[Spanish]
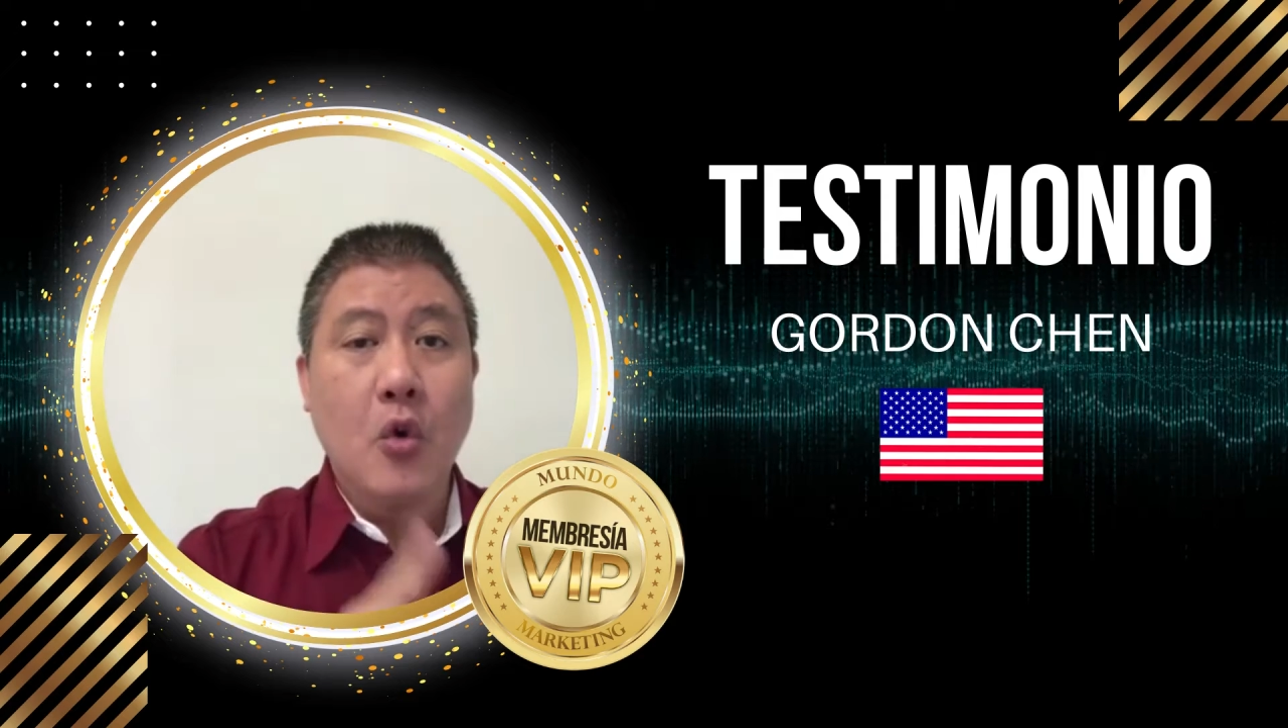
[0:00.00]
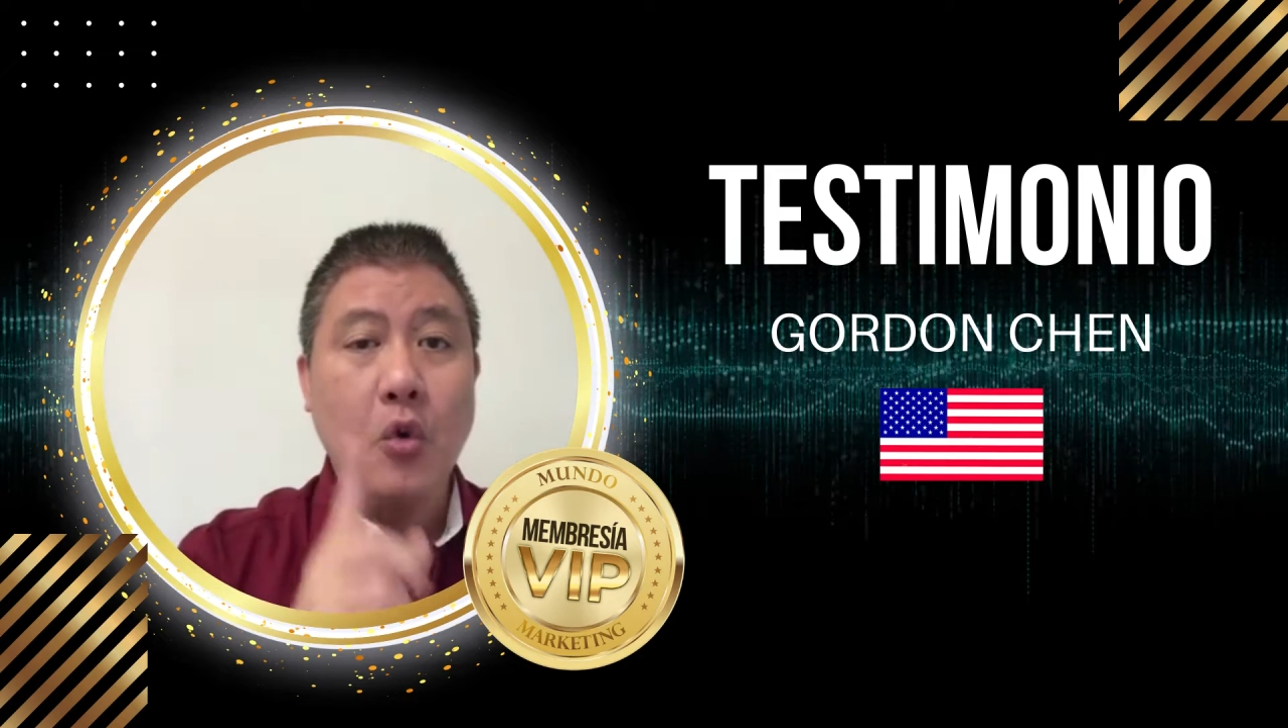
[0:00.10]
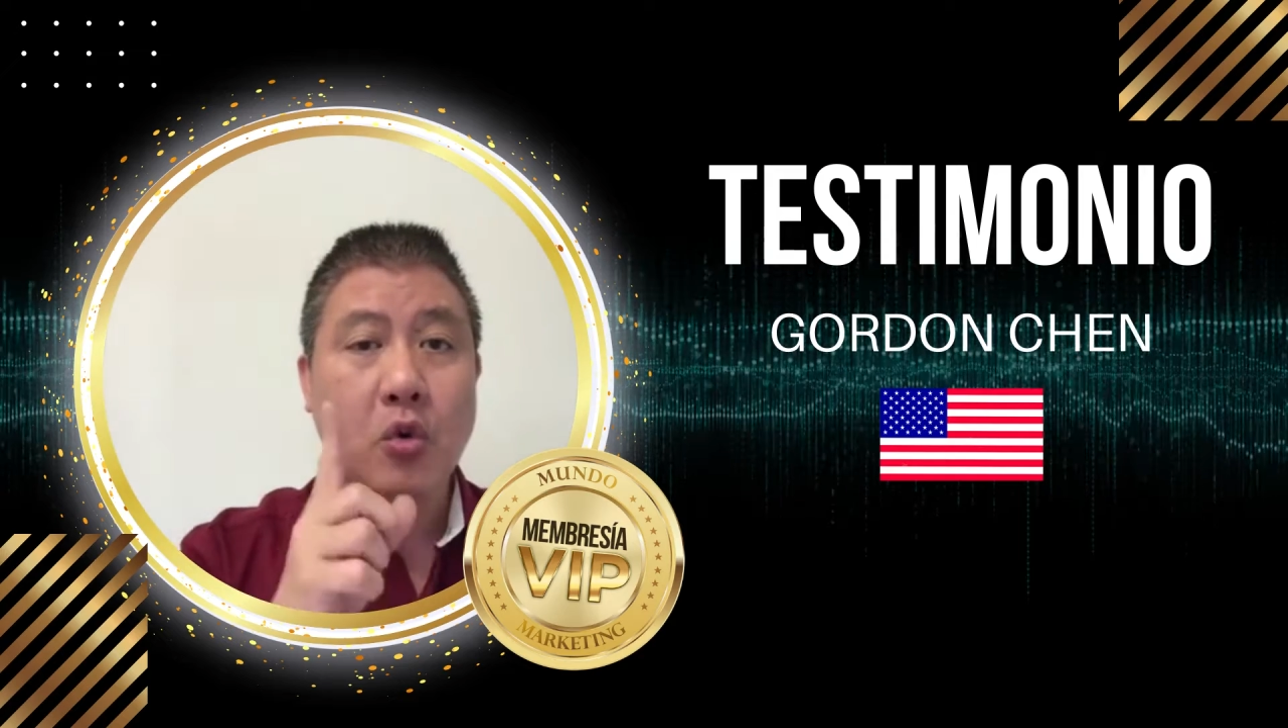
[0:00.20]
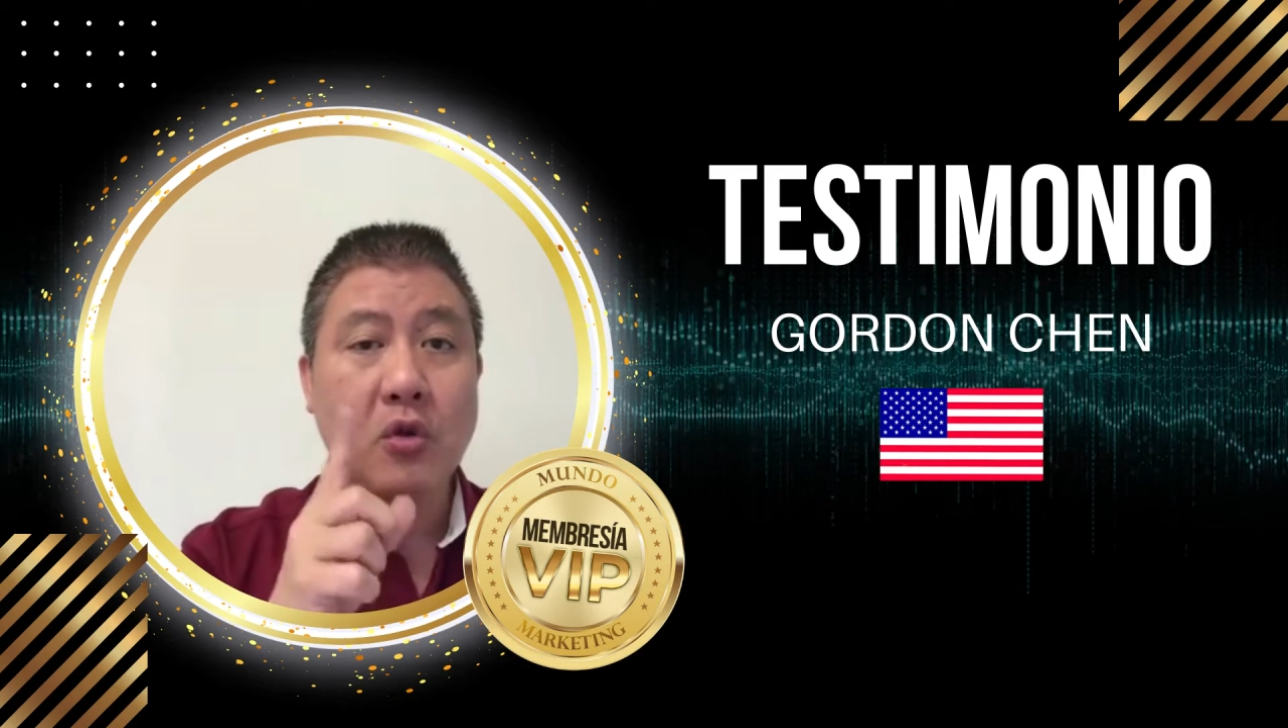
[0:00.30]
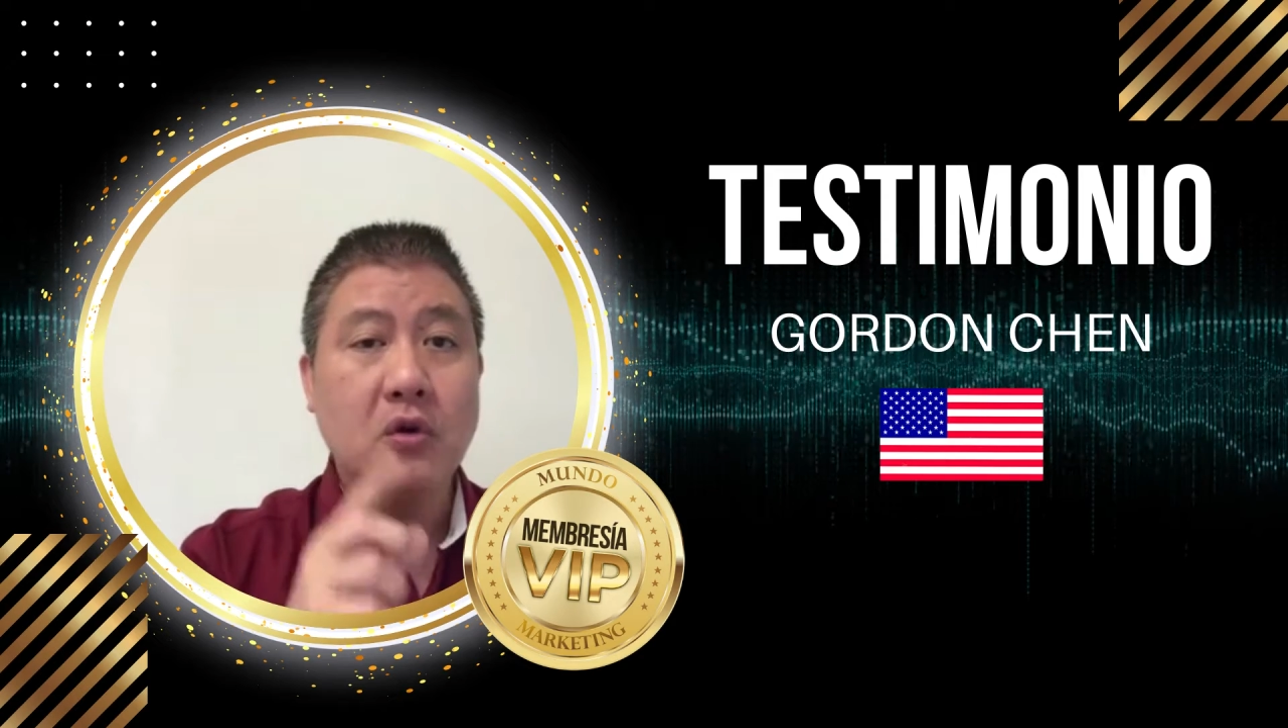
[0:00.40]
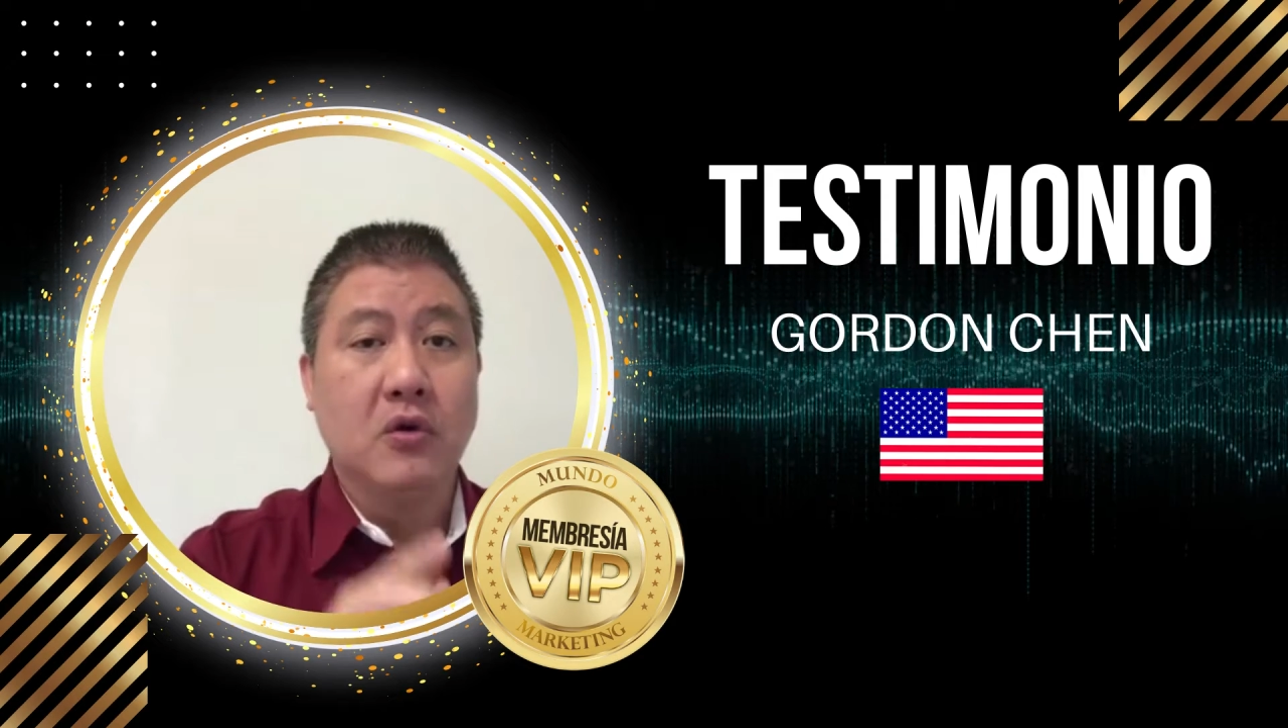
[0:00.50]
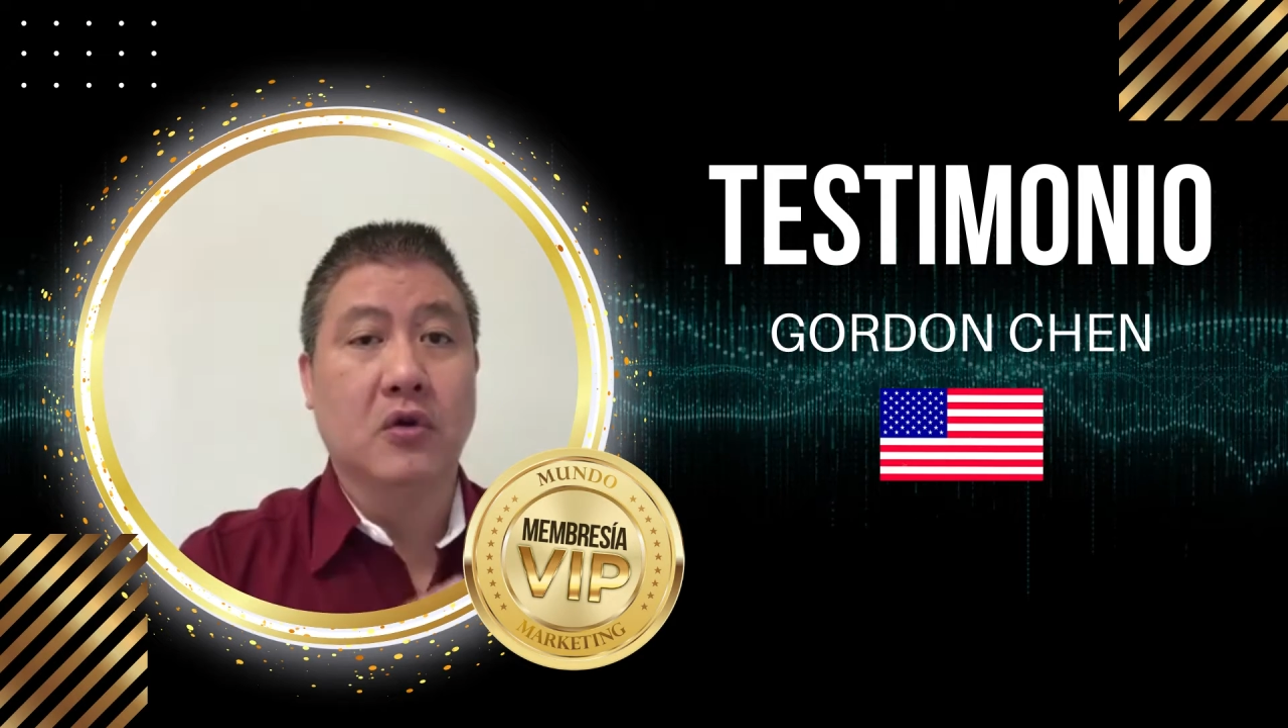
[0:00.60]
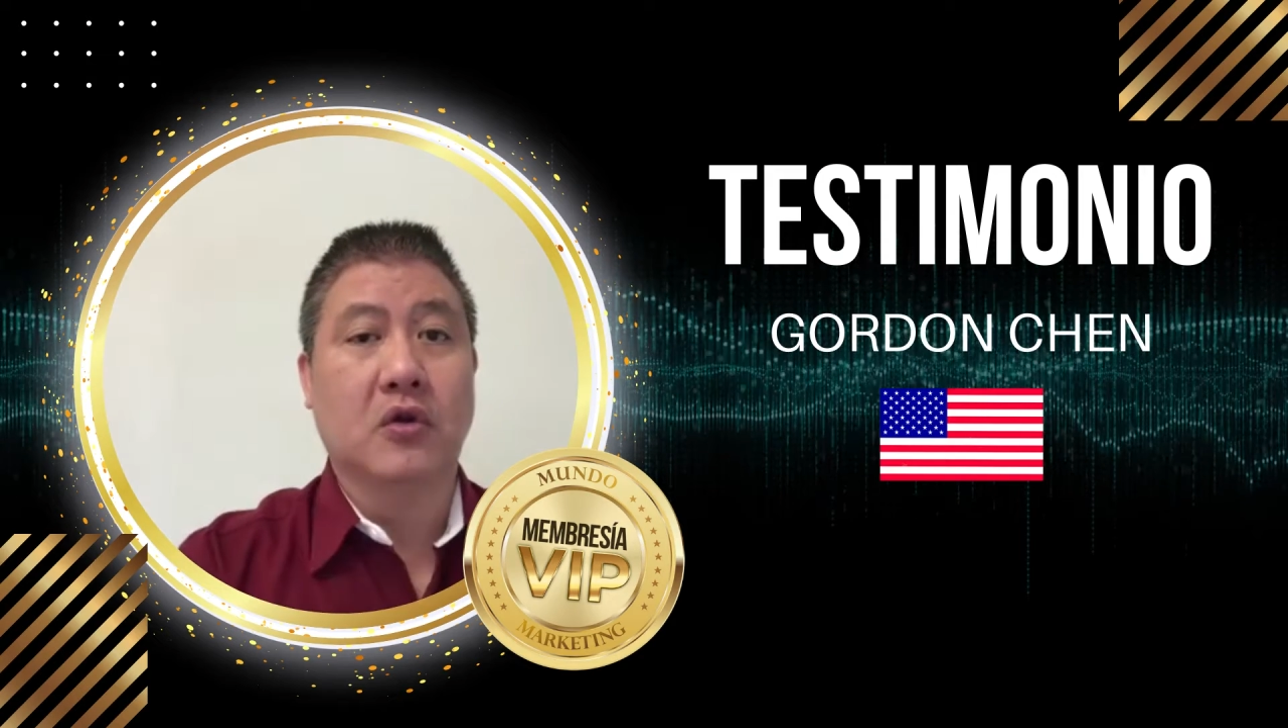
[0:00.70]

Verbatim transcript: 1 o